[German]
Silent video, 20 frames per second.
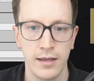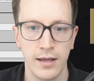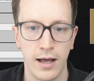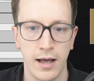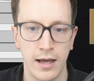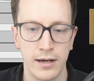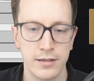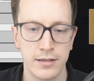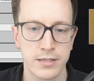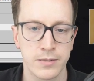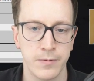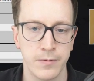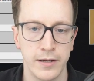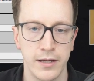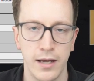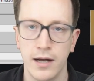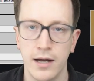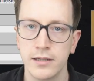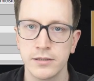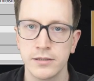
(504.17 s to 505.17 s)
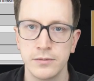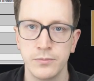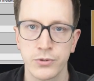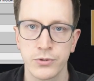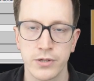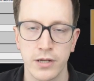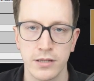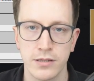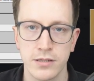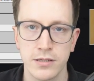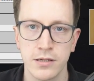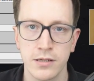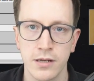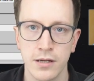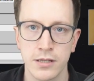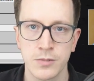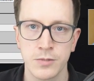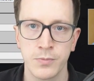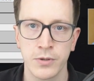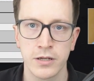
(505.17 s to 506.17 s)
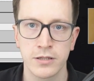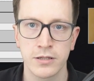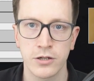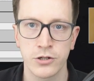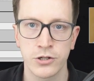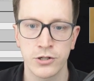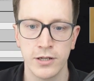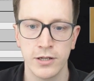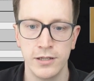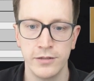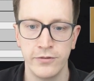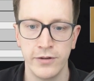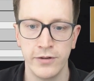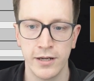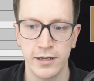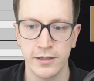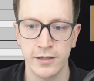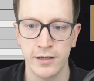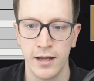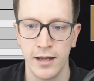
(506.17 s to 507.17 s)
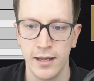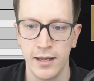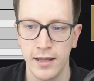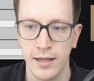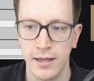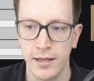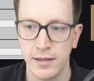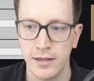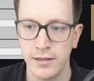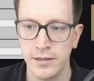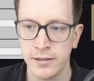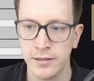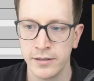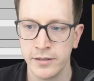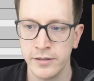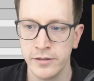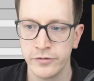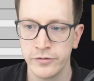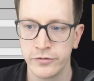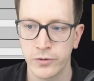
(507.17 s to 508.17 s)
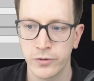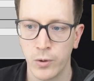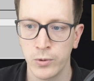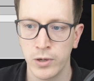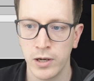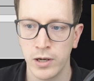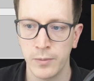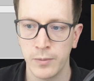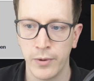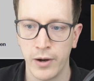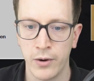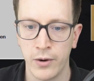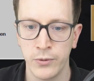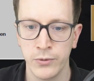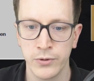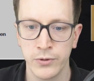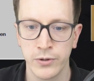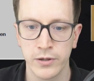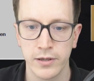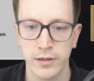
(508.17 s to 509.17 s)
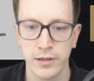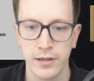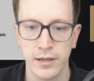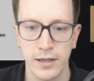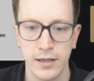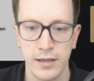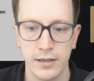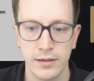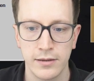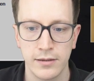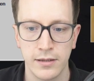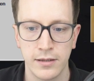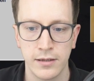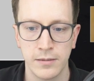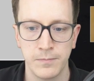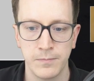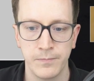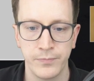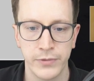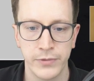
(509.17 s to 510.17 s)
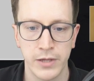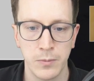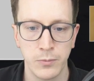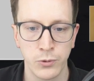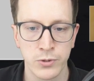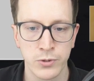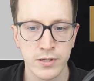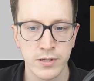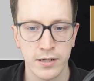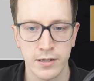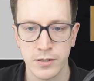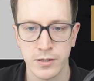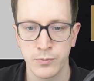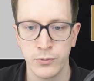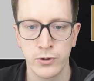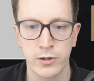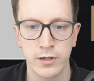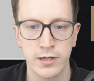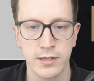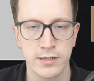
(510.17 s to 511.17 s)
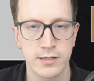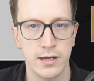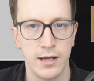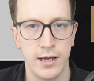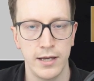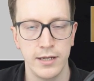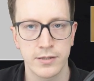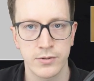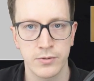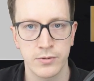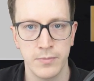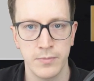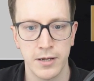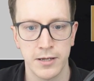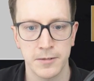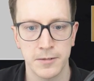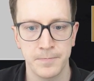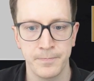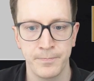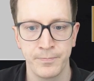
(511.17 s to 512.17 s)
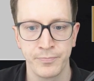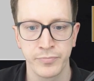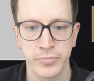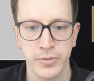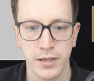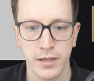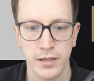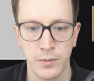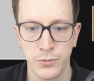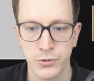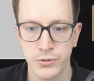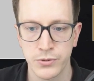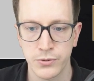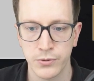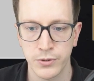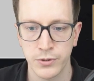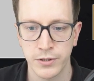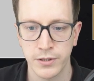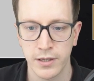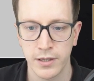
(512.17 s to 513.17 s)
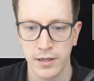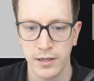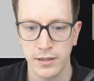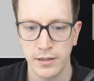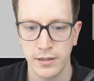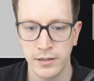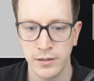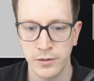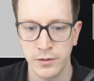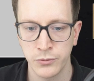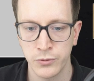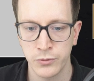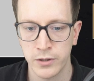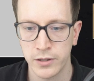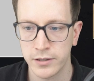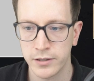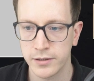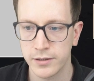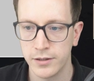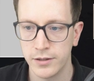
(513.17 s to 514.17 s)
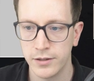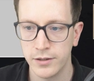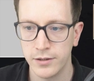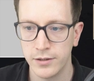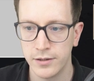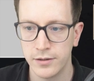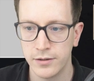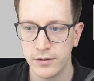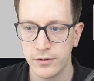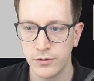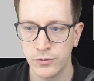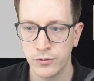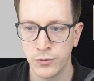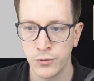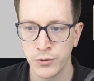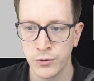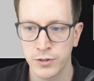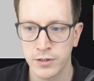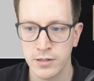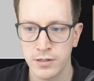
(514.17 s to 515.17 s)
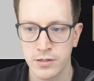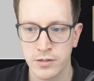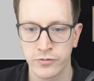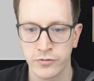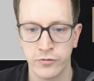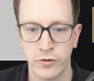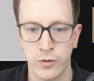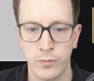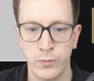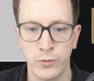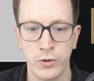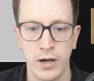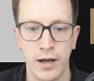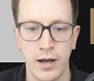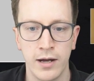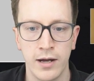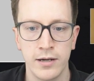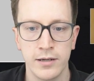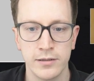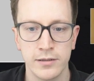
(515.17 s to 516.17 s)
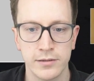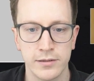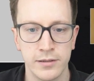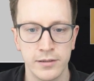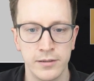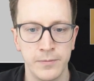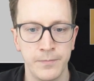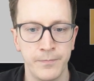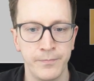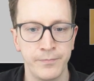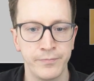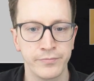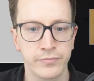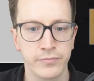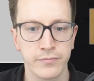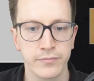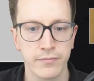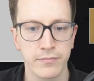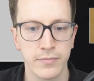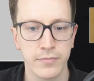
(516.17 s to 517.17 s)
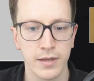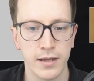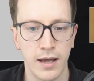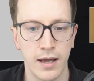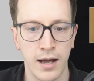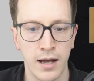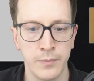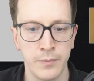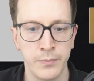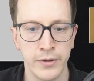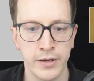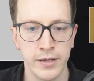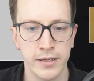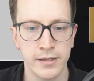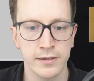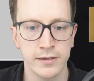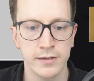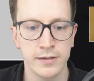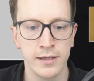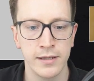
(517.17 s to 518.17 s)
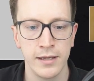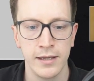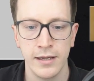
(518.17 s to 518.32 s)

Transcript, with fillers: Alle zwei Jahre muss ein Sicherheitsbericht erstellt werden. Hier hilft OLAP auch, den, dem Nutzer das möglichst leicht zu machen. Ihr müsst euch hier nur durch dieses Formular ähm, arbeiten.